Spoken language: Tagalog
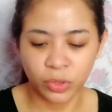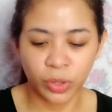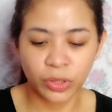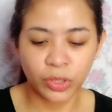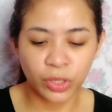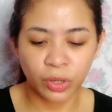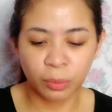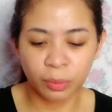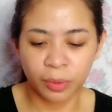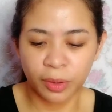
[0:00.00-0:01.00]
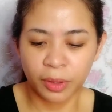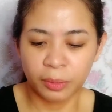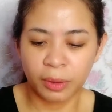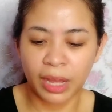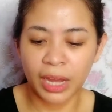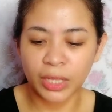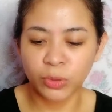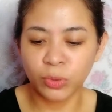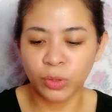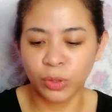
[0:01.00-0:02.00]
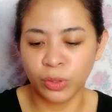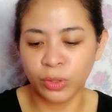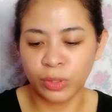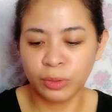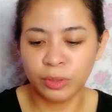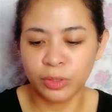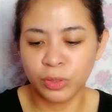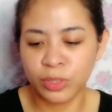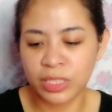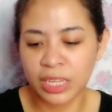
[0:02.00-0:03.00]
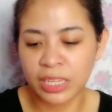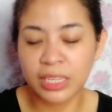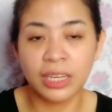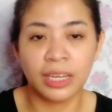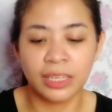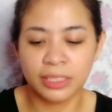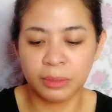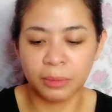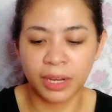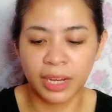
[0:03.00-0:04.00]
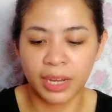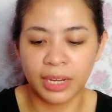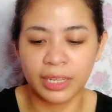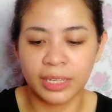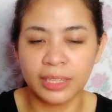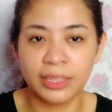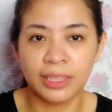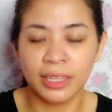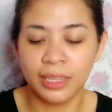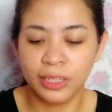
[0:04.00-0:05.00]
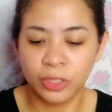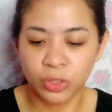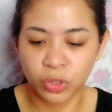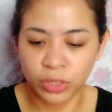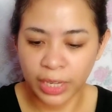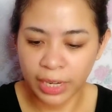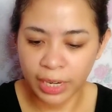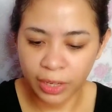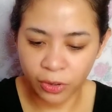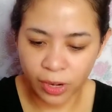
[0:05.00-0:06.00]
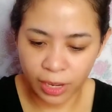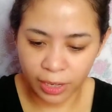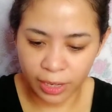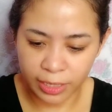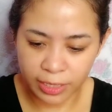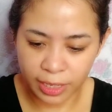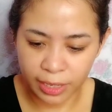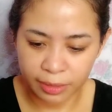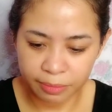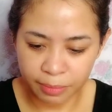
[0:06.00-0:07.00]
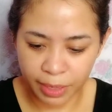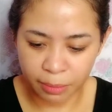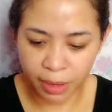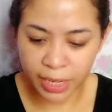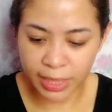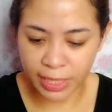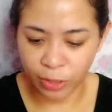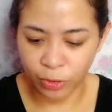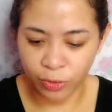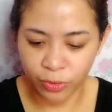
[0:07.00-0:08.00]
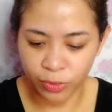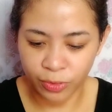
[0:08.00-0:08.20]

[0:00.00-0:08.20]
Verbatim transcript: So, ito yung makakatulong dun sa ingay sa mga hangin. So, tanggalin ko lang guys ah, para makita niyo.